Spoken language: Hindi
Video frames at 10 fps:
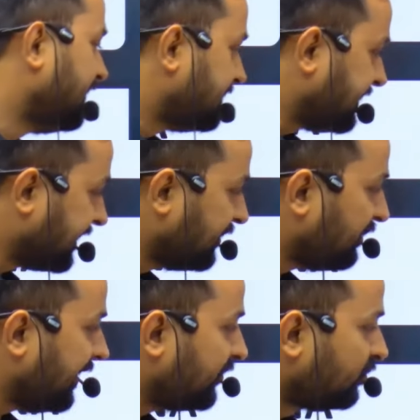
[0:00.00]
सेकेंड
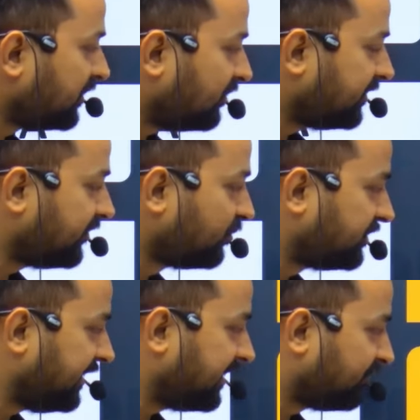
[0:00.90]
जुलाई टू थाउजेंड टू
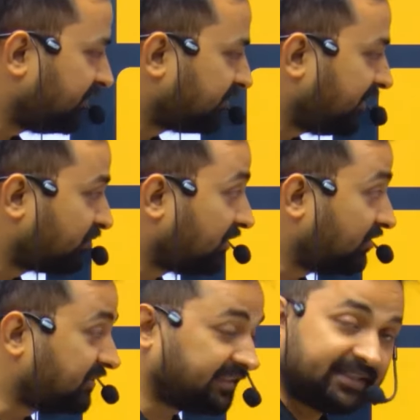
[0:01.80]
से लेकर फर्स्ट जुलाई टू
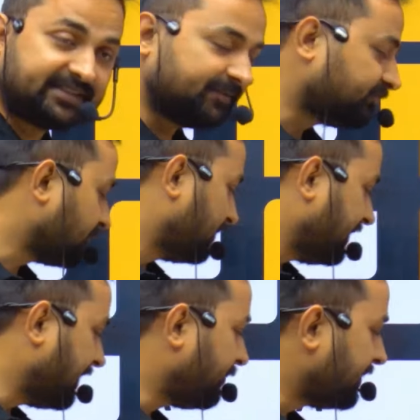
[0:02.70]
थाउजेंड सिक्स और
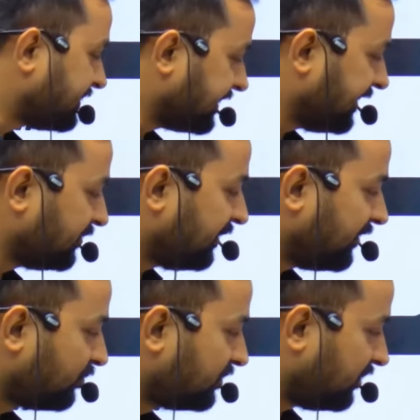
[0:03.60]
यहां पर सेकेंड जुलाई
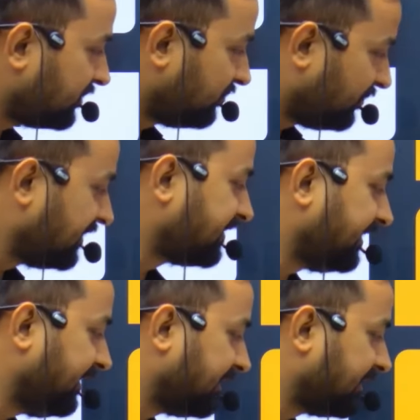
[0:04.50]
2001 से
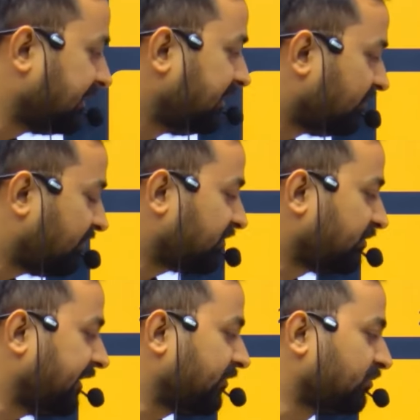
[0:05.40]
लेकर फर्स्ट
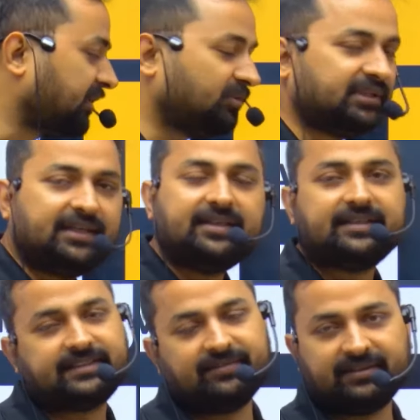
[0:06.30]
जुलाई
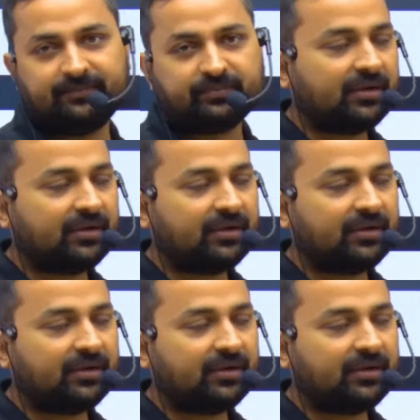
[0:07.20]
2007